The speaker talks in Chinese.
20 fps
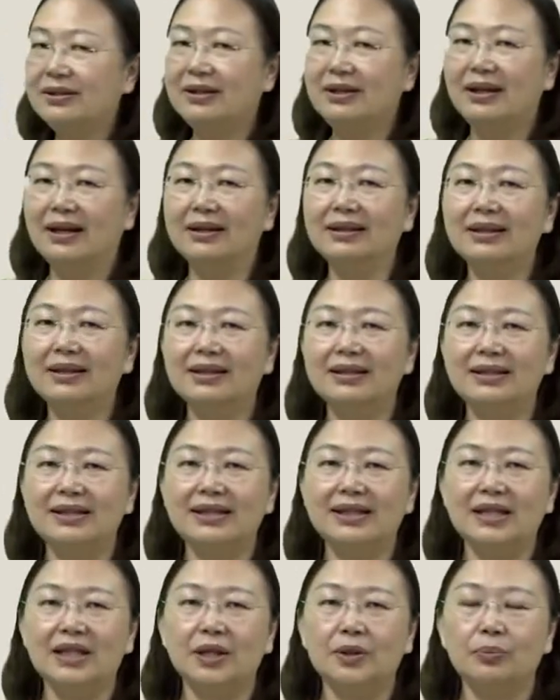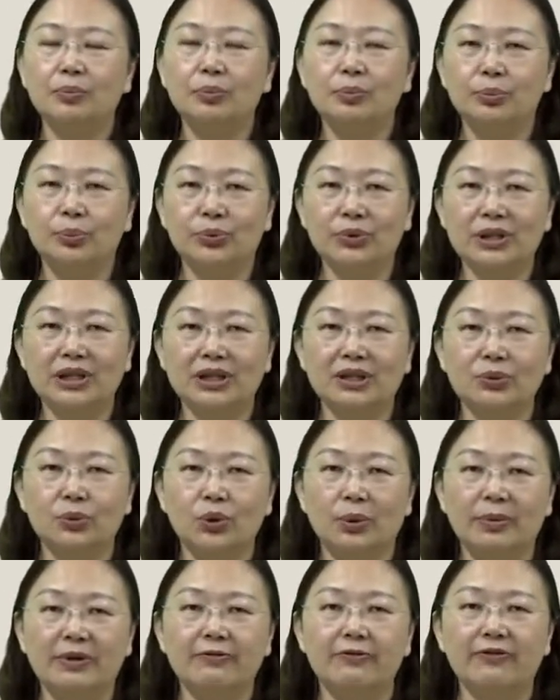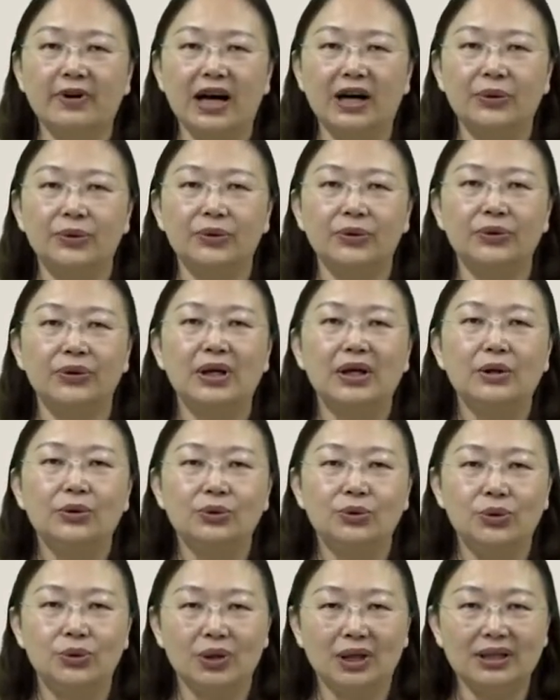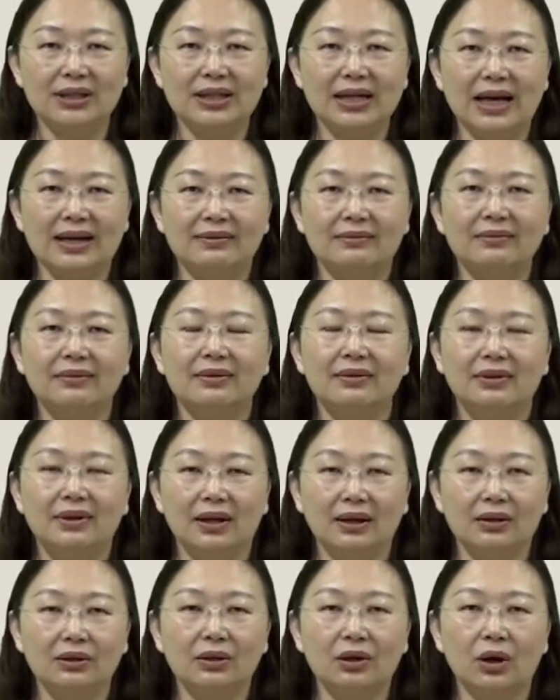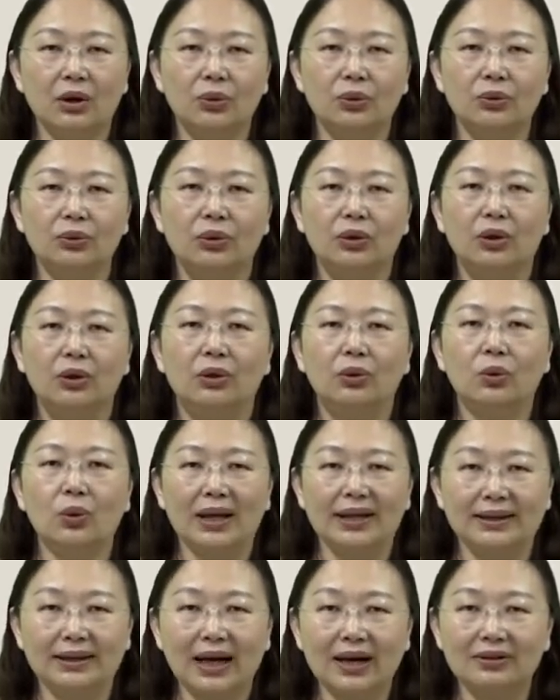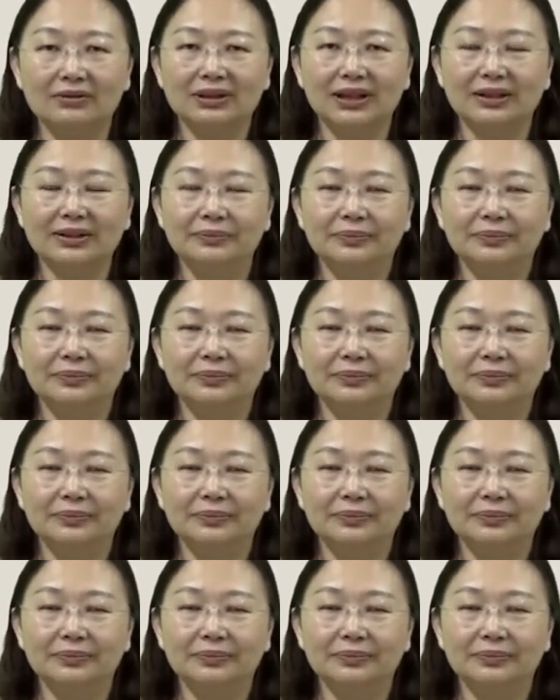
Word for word: 很可惜不是我们法律全然能够管到的，